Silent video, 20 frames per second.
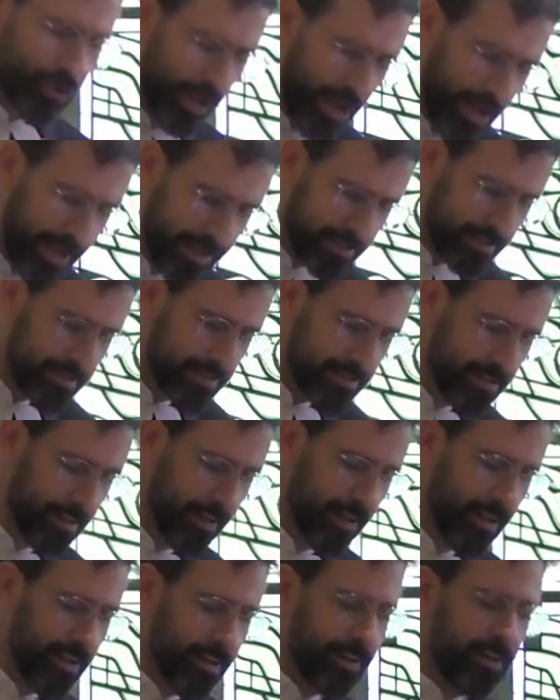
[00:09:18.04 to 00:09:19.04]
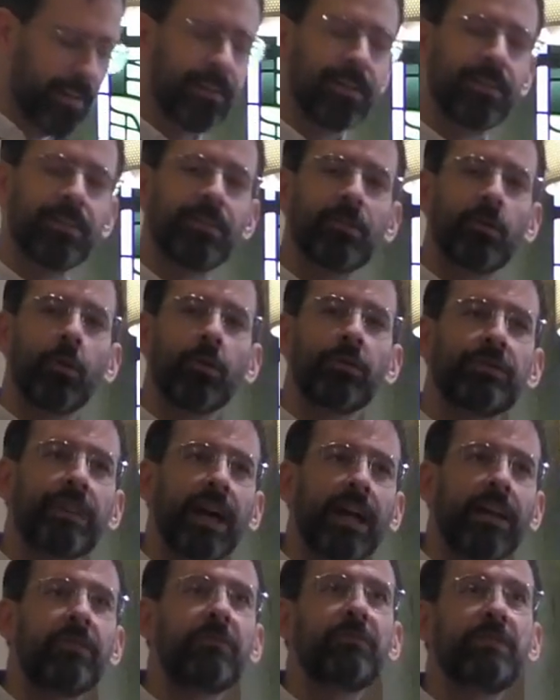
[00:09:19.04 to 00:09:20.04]
schreit es und
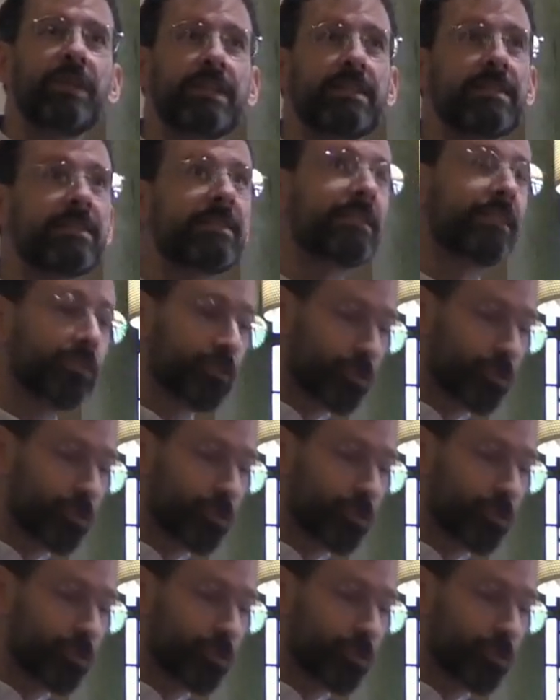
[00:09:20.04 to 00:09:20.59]
dann wird es